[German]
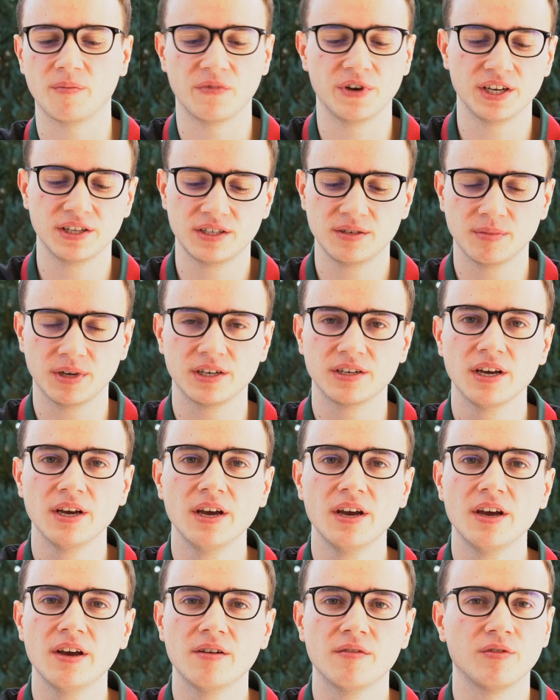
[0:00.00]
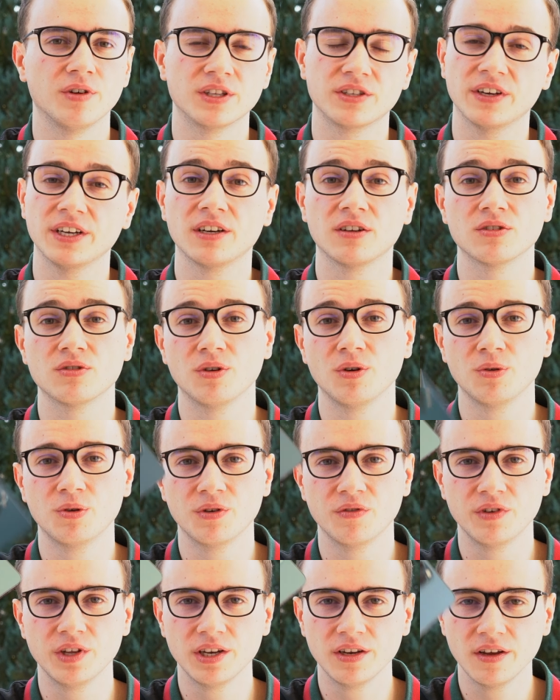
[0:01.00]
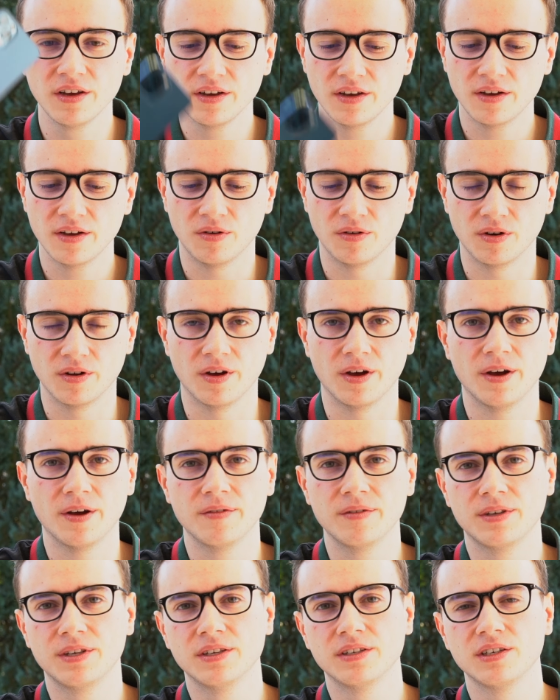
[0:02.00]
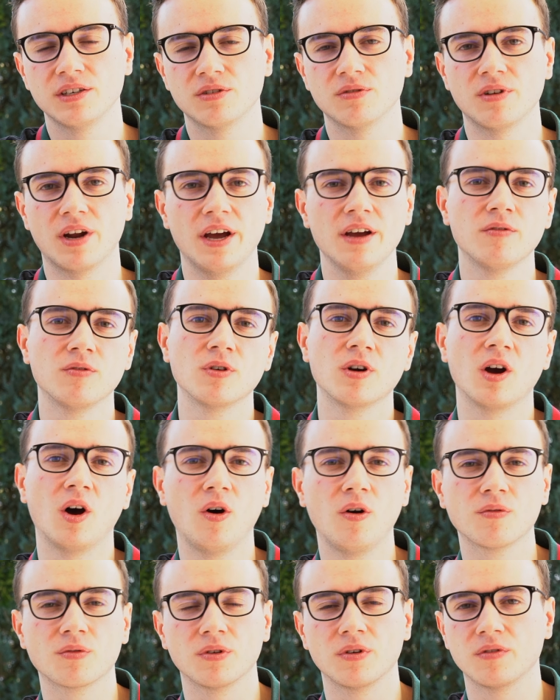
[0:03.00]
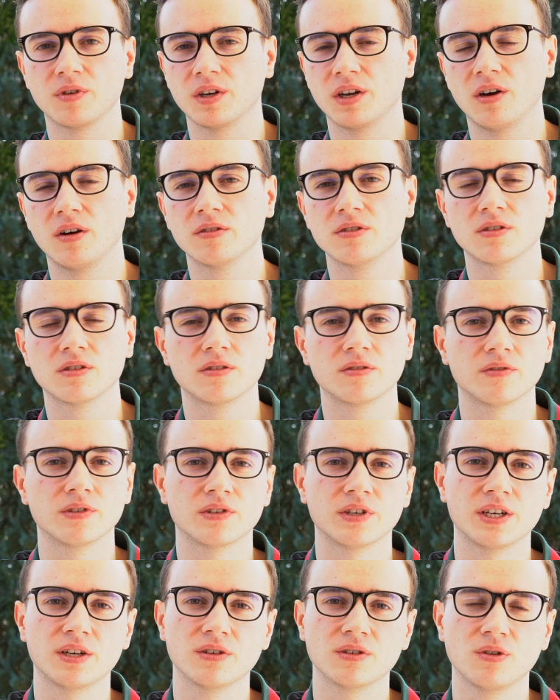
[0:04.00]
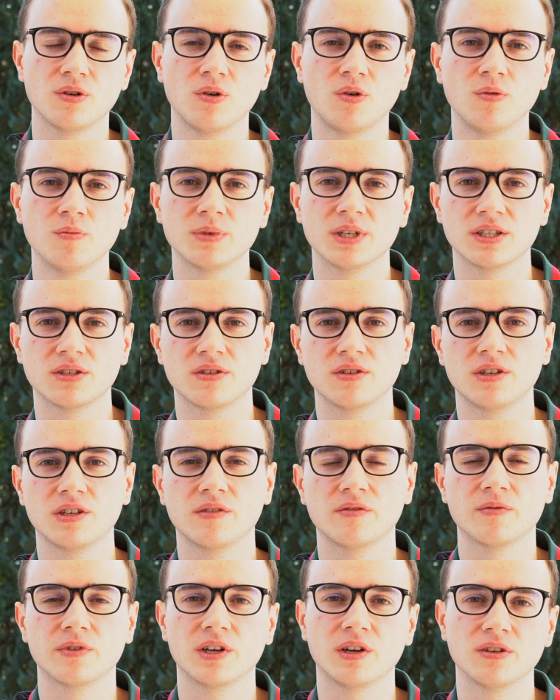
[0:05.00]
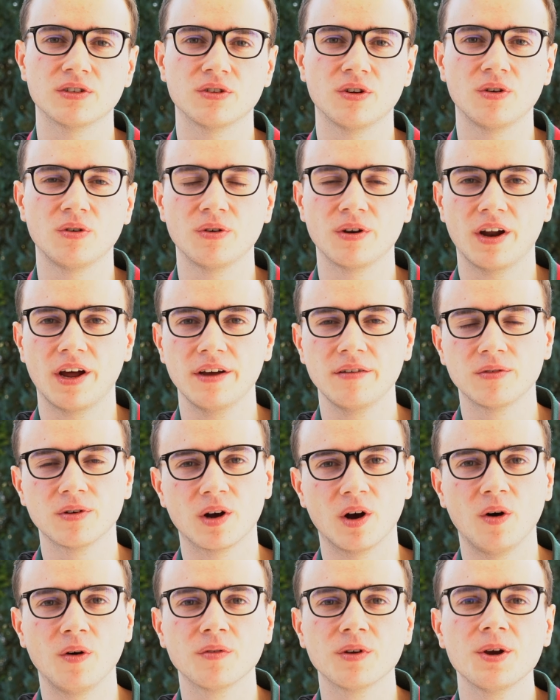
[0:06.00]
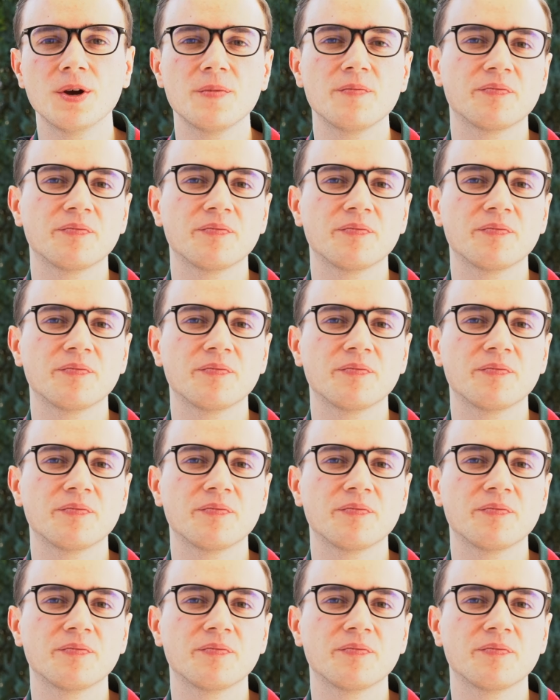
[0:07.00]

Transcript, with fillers: Wenn jetzt jemand von 2000 Euro Gewinn äh, hier sich so ein iPhone kauft oder von, 1000, von 2000 Euro Umsatz sich für 1000 Euro ein iPhone kauft,